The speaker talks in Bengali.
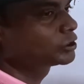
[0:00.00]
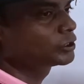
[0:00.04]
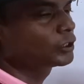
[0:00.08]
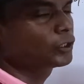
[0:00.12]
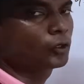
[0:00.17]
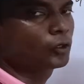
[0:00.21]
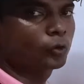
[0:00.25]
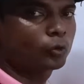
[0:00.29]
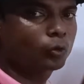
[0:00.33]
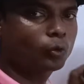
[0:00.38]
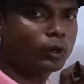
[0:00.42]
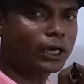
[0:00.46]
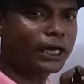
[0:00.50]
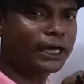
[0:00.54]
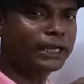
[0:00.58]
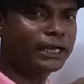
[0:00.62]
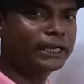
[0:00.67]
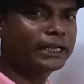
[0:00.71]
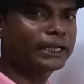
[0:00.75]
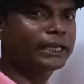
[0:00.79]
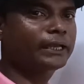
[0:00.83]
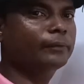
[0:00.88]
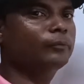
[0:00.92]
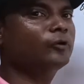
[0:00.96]
ওয়ান
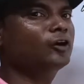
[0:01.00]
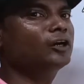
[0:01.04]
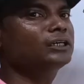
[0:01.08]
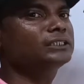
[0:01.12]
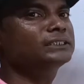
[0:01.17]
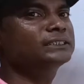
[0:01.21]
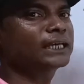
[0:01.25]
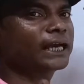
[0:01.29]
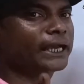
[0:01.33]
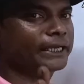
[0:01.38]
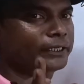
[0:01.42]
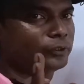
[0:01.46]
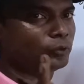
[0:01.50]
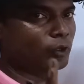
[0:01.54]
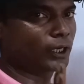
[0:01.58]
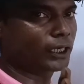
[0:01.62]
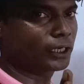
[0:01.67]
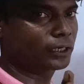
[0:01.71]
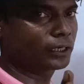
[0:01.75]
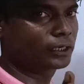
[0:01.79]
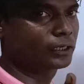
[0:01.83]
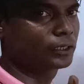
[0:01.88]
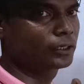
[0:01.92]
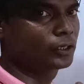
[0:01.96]
এবং সাইন ওয়ান
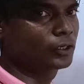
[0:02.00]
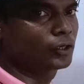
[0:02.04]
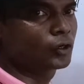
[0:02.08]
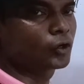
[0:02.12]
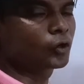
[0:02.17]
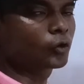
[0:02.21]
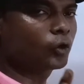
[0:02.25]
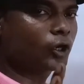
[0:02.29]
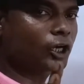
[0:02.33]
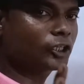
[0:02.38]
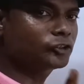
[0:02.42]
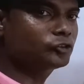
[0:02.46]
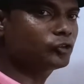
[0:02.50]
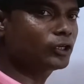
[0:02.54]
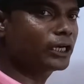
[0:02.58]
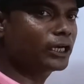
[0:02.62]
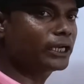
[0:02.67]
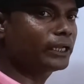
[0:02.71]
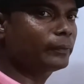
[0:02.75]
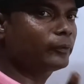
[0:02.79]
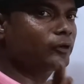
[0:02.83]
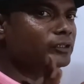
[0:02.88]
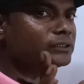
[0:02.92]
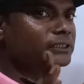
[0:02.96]
কজ ওয়ান এবং
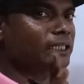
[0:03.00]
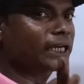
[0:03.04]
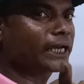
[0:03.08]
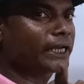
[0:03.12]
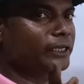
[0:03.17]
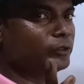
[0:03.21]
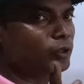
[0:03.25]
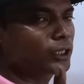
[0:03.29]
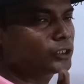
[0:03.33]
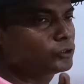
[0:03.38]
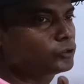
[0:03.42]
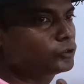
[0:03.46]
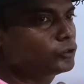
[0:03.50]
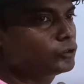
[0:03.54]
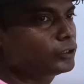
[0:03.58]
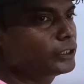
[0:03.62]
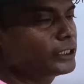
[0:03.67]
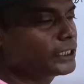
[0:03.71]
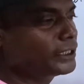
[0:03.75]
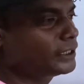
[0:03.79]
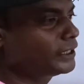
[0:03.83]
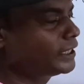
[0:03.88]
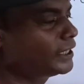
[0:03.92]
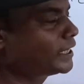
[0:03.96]
সাইন ওয়ান যদি
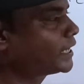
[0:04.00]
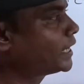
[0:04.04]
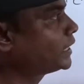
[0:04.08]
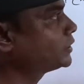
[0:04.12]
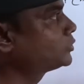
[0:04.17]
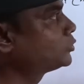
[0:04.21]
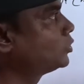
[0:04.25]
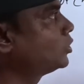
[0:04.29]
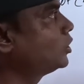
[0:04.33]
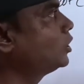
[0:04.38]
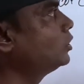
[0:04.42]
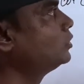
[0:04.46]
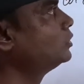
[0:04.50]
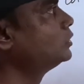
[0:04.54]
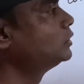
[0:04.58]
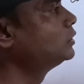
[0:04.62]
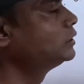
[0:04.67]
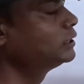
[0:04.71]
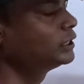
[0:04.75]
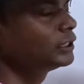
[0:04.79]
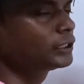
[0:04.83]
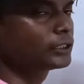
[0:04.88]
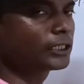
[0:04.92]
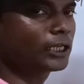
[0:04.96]
নিয়ে আসো
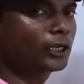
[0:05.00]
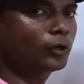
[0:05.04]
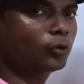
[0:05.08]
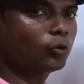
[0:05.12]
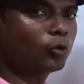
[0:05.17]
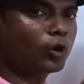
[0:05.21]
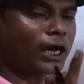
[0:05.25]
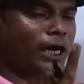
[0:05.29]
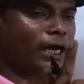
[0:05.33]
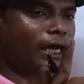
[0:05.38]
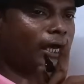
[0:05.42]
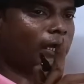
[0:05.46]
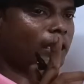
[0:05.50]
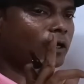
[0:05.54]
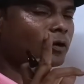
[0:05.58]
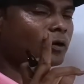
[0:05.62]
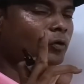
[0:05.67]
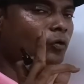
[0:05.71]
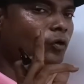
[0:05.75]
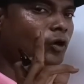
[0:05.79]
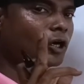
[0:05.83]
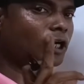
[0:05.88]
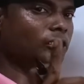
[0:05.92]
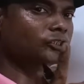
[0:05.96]
তাহলে ওয়া
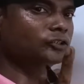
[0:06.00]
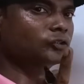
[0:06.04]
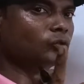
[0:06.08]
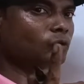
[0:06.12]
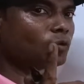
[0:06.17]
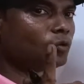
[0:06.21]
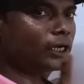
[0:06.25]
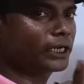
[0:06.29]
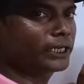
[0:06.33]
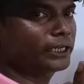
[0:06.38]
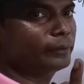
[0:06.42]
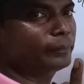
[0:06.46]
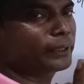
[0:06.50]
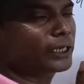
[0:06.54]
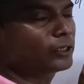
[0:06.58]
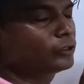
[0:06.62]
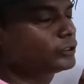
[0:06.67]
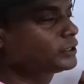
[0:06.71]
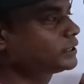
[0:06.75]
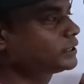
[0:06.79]
কজ ওয়ানের মান হচ্ছে কি